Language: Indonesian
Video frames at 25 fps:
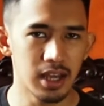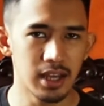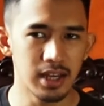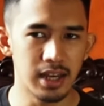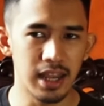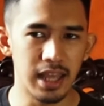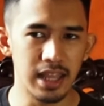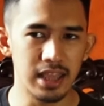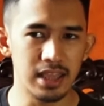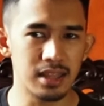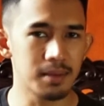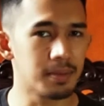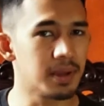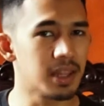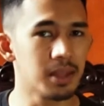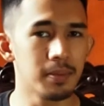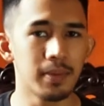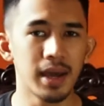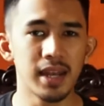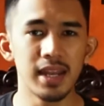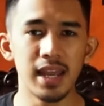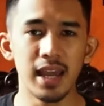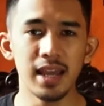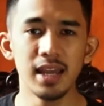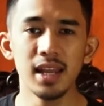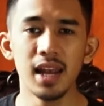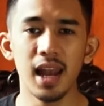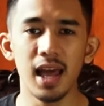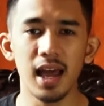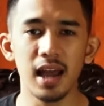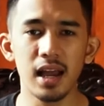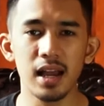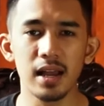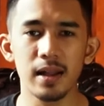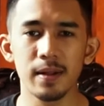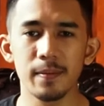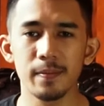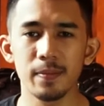dan tiba-tiba dia
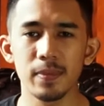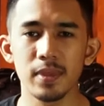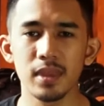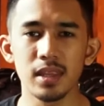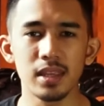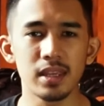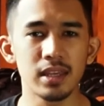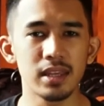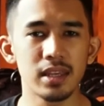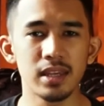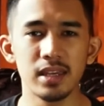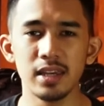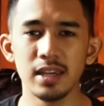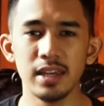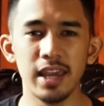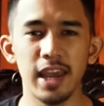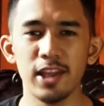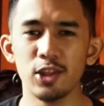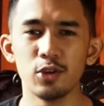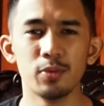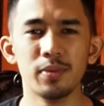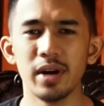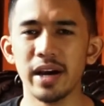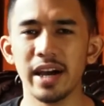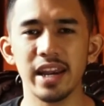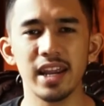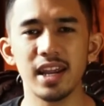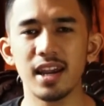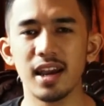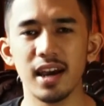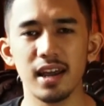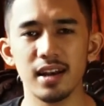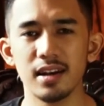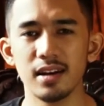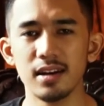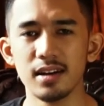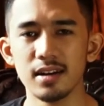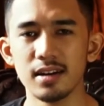hilang, yaitu
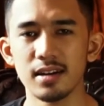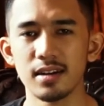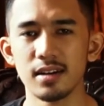mengerikan